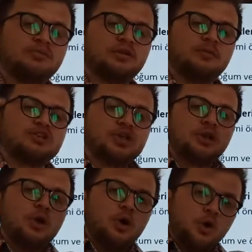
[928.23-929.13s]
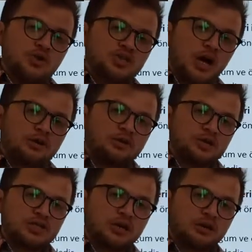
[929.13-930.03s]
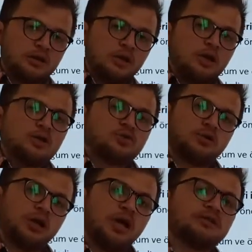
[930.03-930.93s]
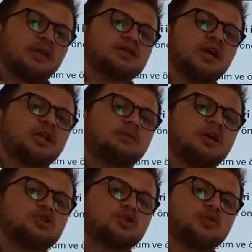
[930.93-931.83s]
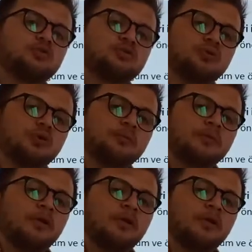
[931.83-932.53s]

biz de demiştik. Önce arttıracaktı, sonra azaltacaktı birazcık nüfusunu.